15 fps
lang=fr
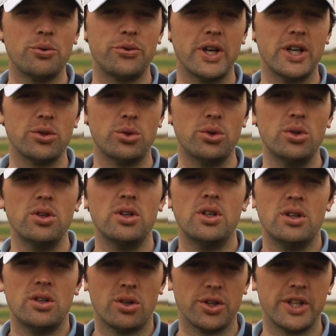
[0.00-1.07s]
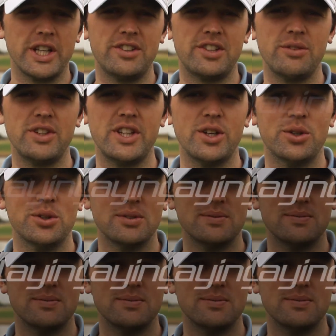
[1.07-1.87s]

on fait un draw, regardez cette vidéo.